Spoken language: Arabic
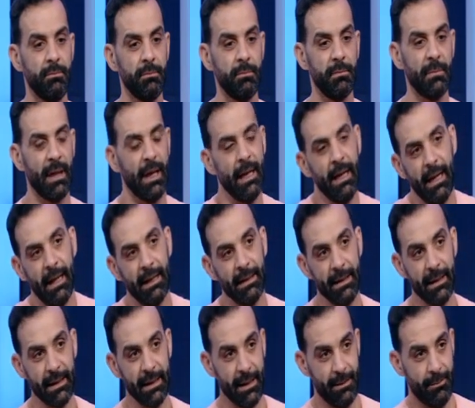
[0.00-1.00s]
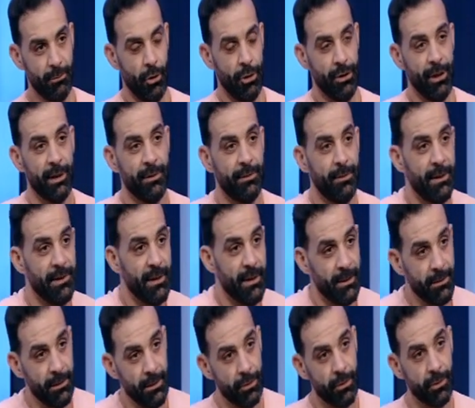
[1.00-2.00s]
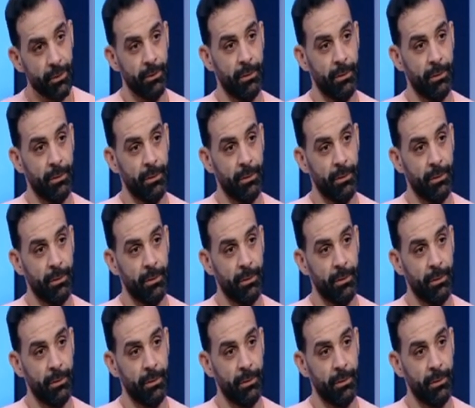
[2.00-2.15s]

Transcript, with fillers: تخيل عندها كام محترف مثلا يا ميدو